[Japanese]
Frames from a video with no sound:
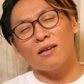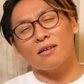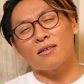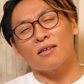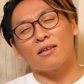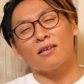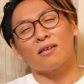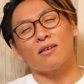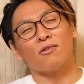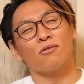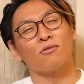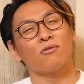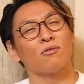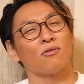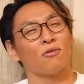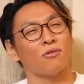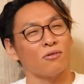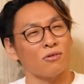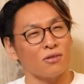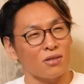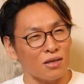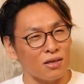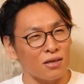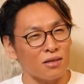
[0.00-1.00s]
らできるの
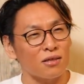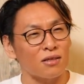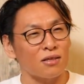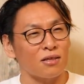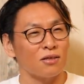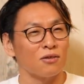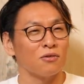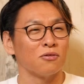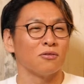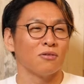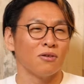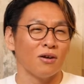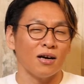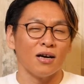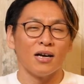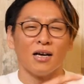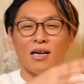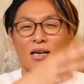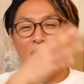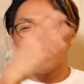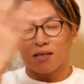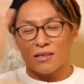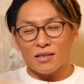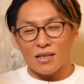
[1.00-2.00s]
よねっていうのは、
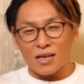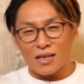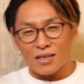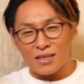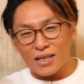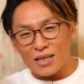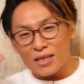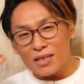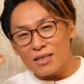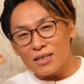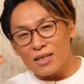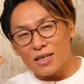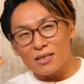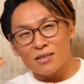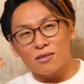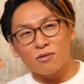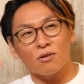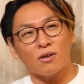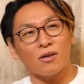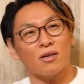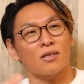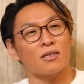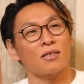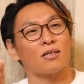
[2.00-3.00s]
なんかできない人
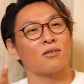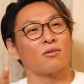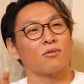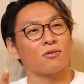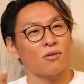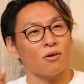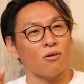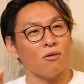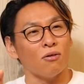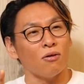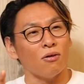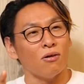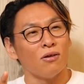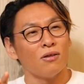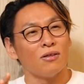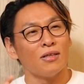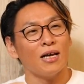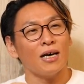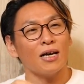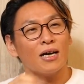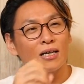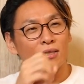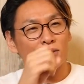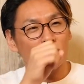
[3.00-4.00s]
から聞くと、はい、
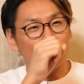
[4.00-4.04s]
なんか